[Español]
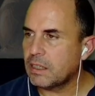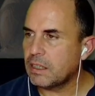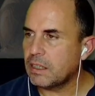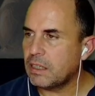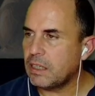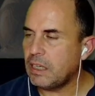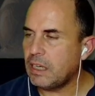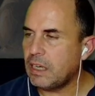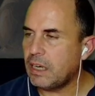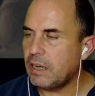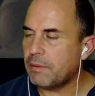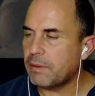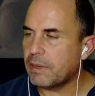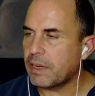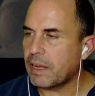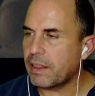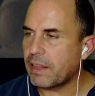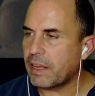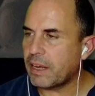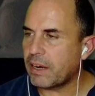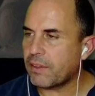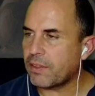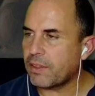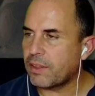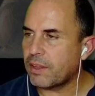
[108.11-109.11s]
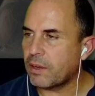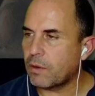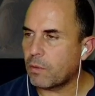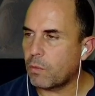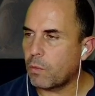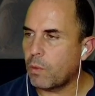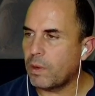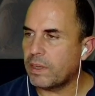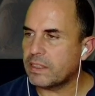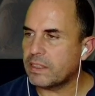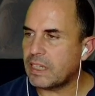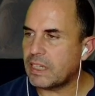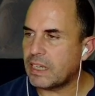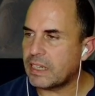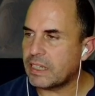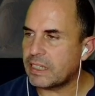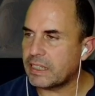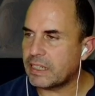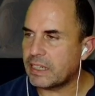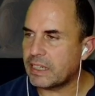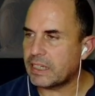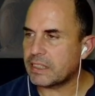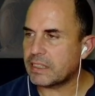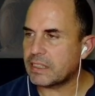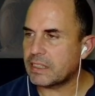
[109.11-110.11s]
y le voy a dar 50
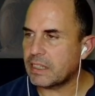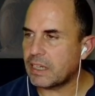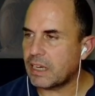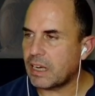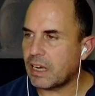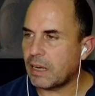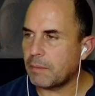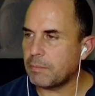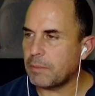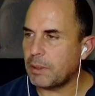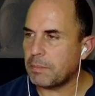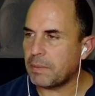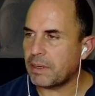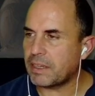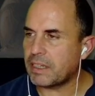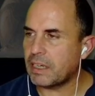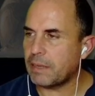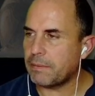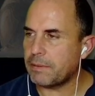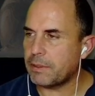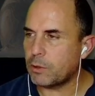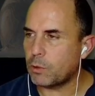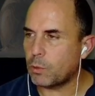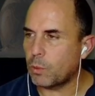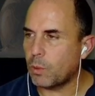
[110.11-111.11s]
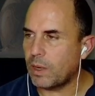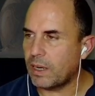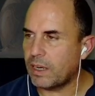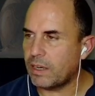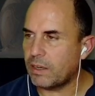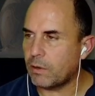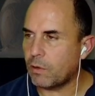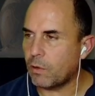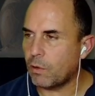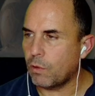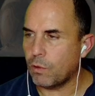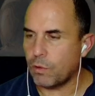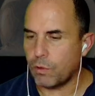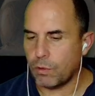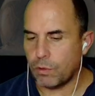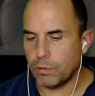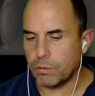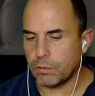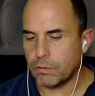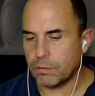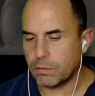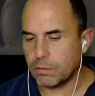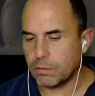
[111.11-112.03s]
GB a mi máquina virtual, ojo.